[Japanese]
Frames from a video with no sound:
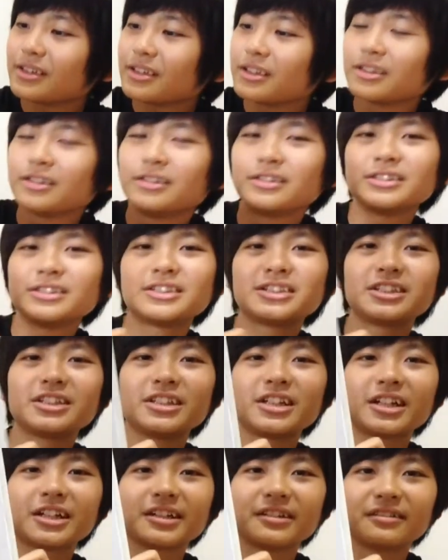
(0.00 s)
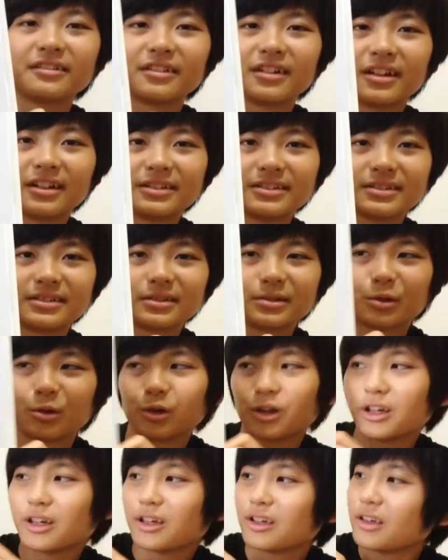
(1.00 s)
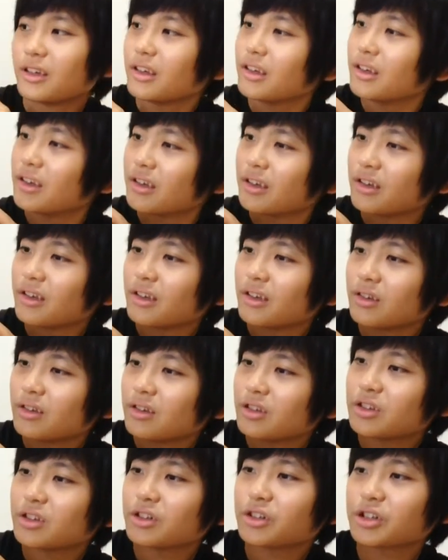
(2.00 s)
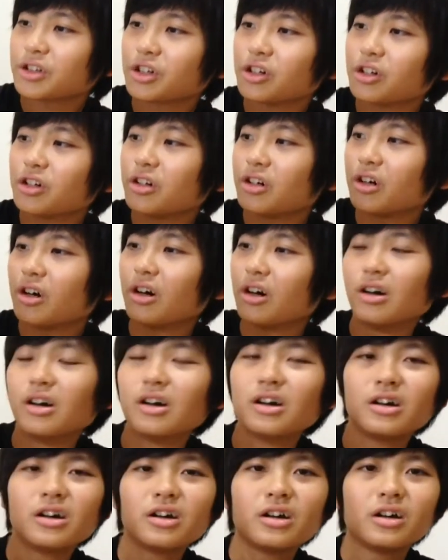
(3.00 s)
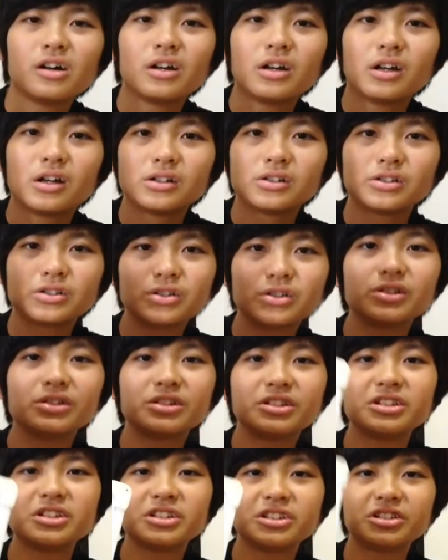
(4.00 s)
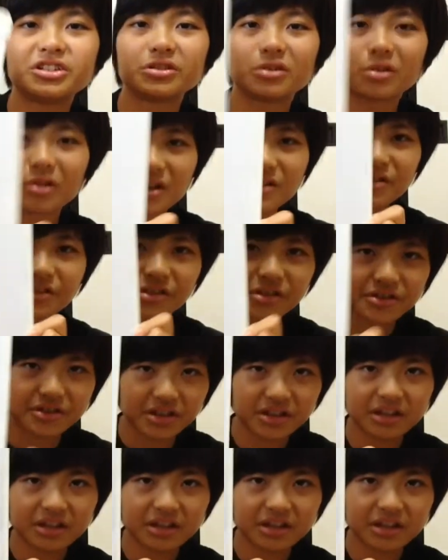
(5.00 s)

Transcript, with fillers: 好きだけどな、これ。ちょっと今日、今日一日これちょっとツ